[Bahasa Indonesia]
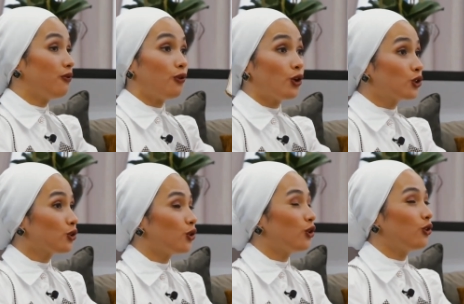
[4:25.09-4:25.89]

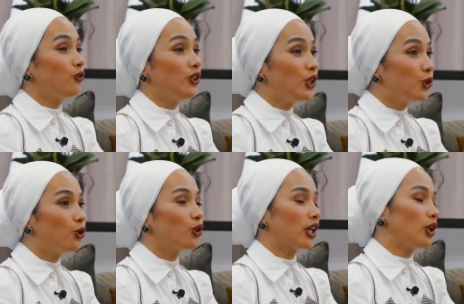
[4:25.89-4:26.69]
foto,
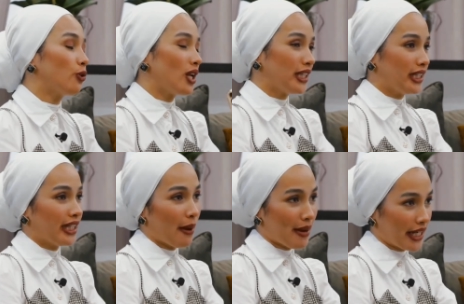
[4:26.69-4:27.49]
video karena kualiti
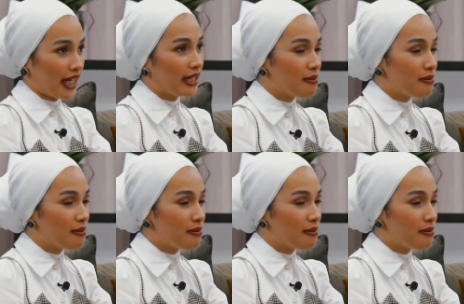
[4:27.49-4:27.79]
kameranya lagi